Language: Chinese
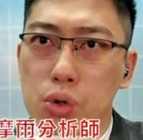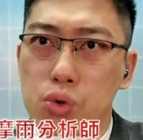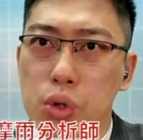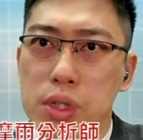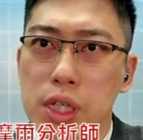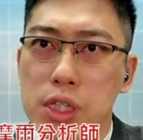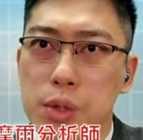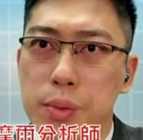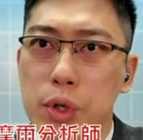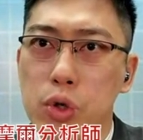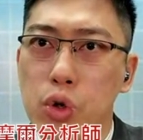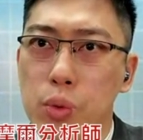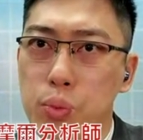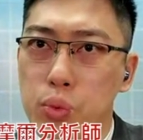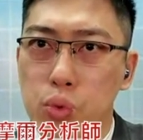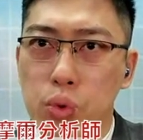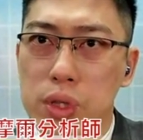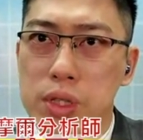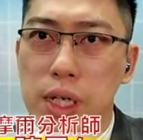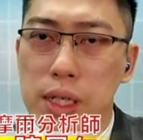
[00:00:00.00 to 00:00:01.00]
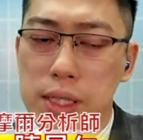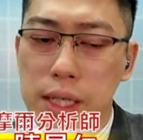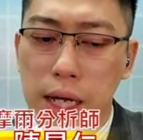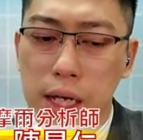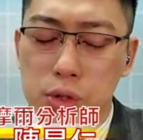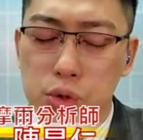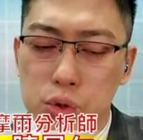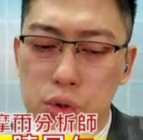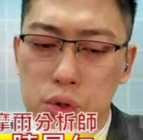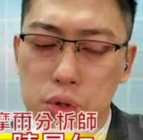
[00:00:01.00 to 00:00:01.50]
所以在这边我不会让
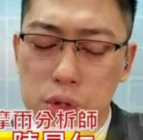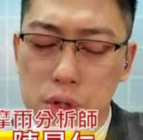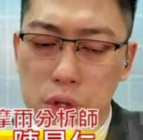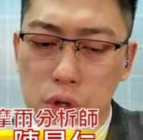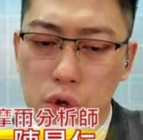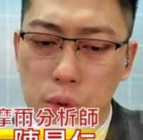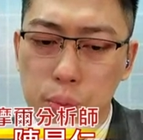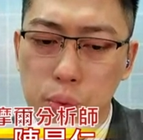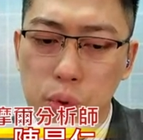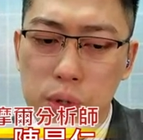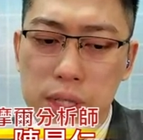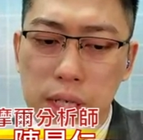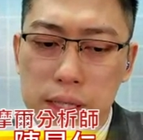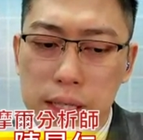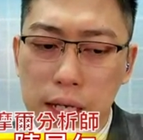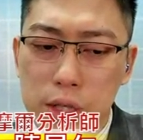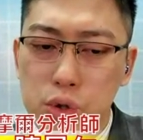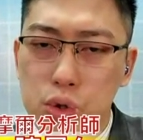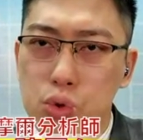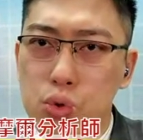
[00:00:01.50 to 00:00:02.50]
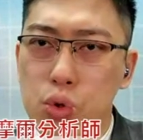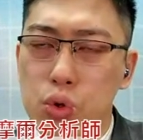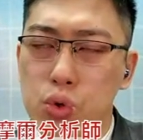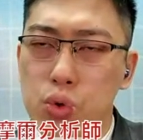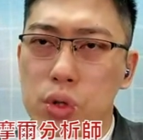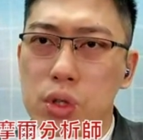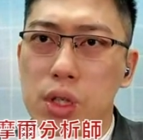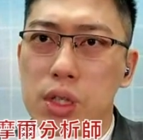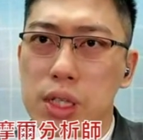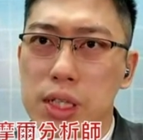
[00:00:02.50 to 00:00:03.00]
家去，我不会让大家去做
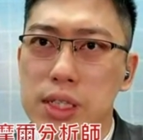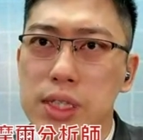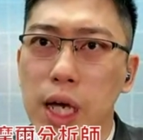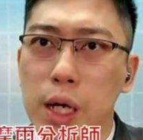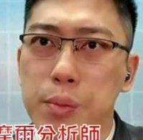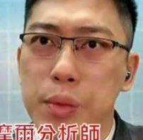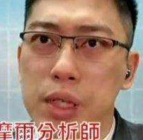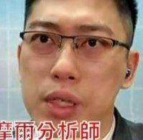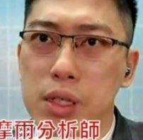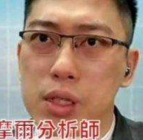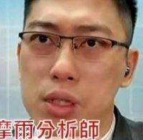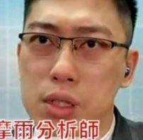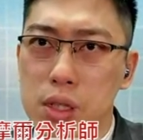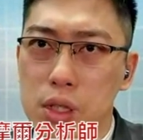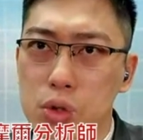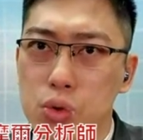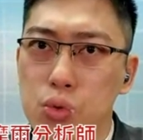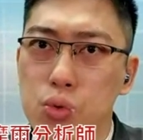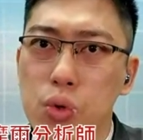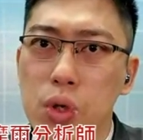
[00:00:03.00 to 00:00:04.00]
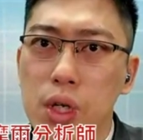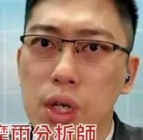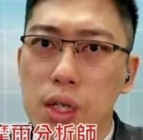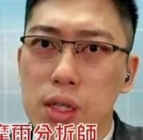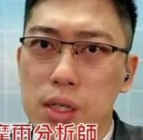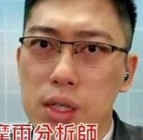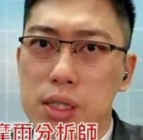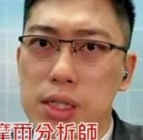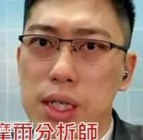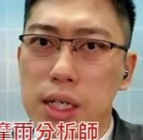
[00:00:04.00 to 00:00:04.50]
所谓的题材面的个股
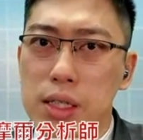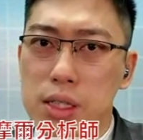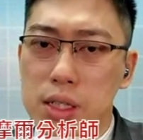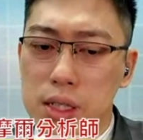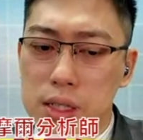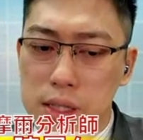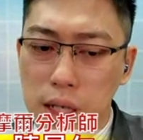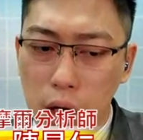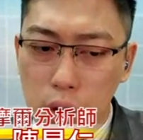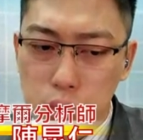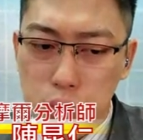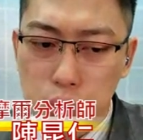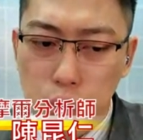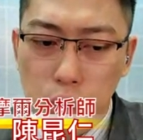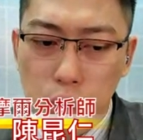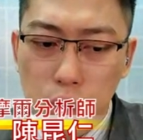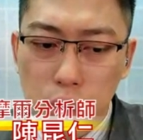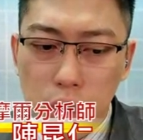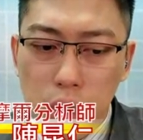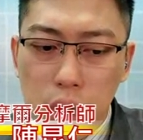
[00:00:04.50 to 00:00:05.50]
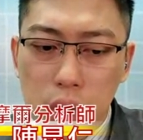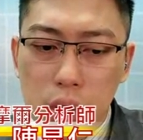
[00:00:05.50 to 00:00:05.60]
的这样子一个操作，